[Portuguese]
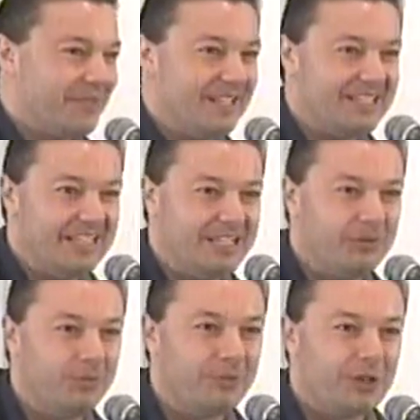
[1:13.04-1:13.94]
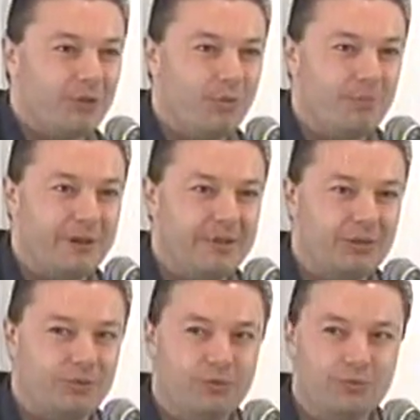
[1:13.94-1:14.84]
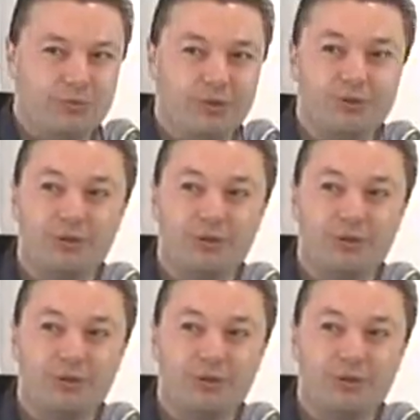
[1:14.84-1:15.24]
das relações entre os dois países.